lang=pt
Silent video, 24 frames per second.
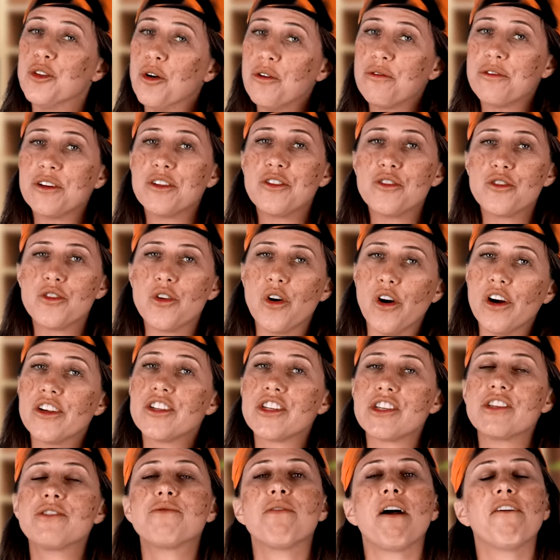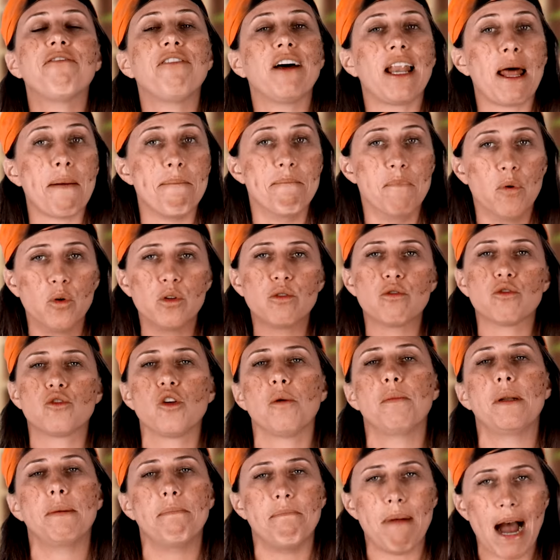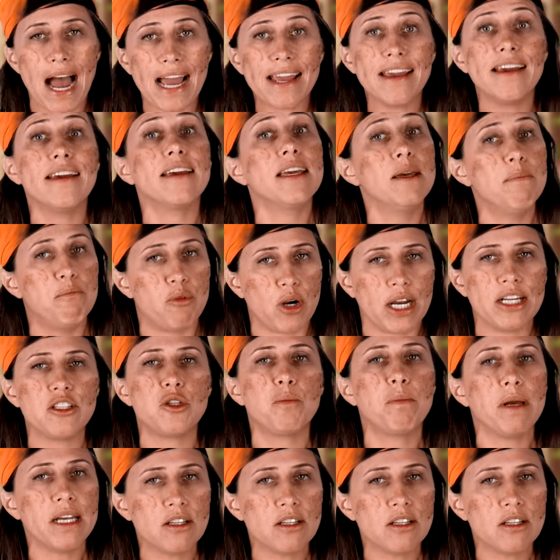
No vídeo de hoje a gente vai falar muito sobre buyer e brand